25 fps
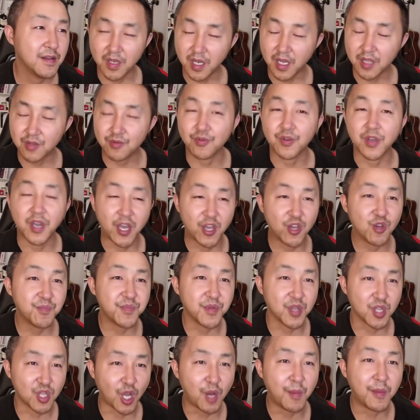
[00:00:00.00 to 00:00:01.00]
啊，对，还有
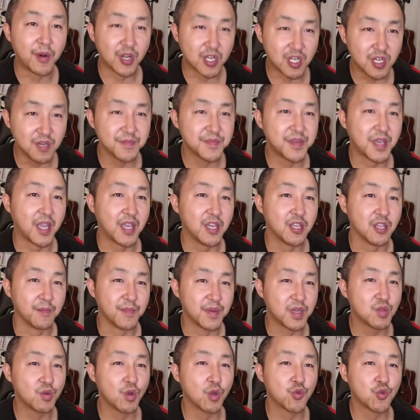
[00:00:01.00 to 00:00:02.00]
比淘宝更便宜的
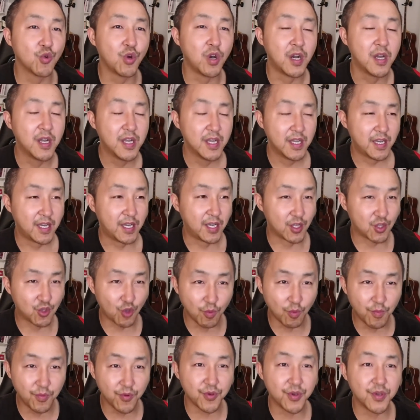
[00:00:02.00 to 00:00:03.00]
拼多多，啊，
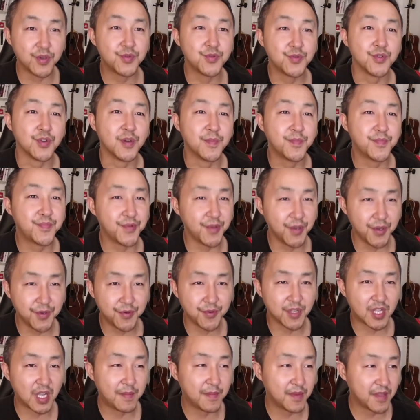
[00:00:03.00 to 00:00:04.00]
都不允许，不允
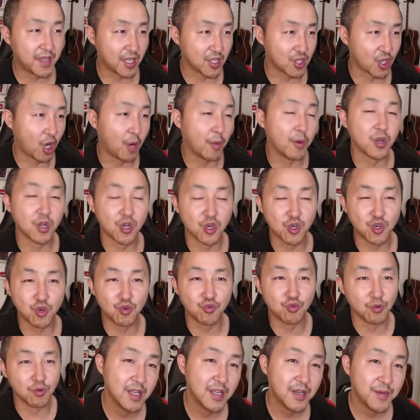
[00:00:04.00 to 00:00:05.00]
许他们在淘宝上购
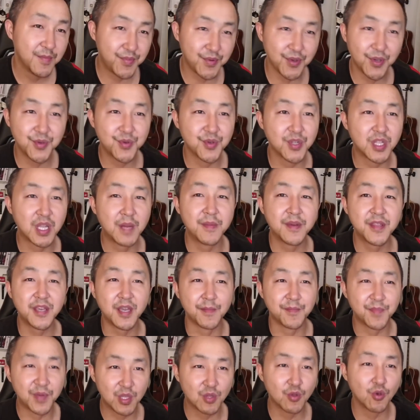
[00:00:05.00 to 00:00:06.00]
物，不允许他们
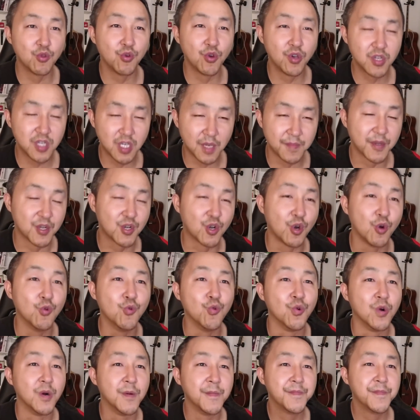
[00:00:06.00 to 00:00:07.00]
在拼多多上面购
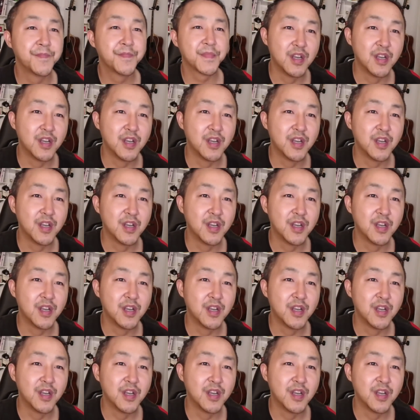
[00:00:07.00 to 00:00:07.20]
物，